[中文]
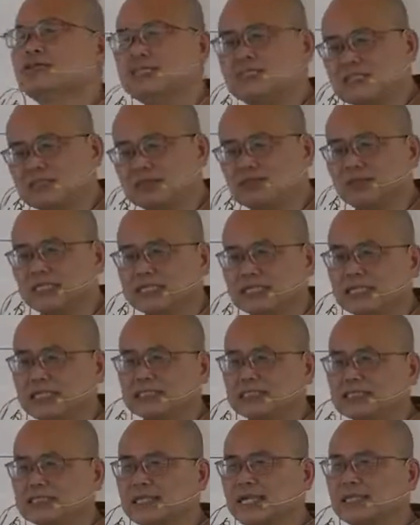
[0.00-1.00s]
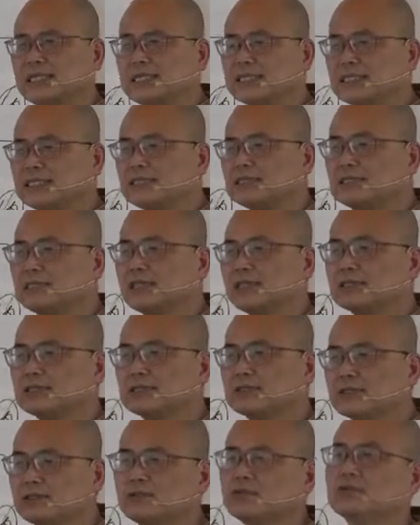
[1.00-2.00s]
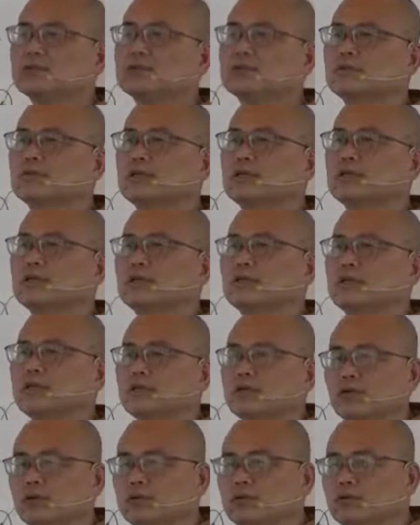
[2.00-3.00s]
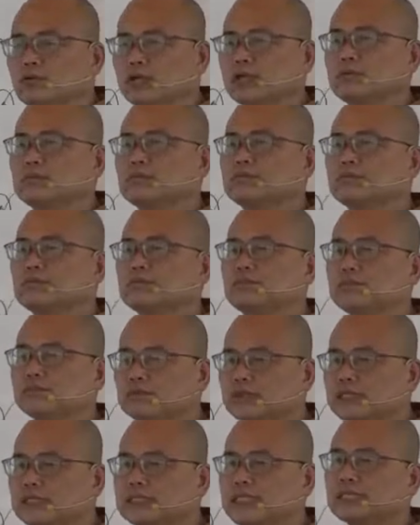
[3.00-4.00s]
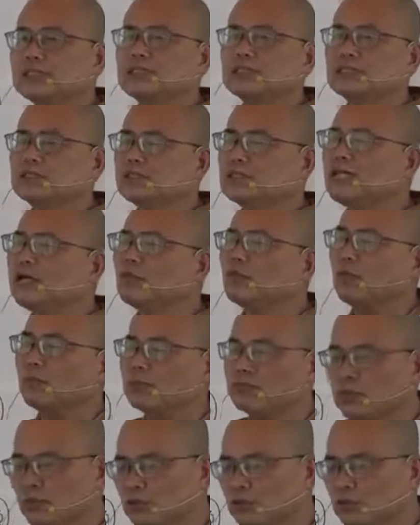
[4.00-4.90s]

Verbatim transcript: 怎么样才可以让苦永远不会再，但我们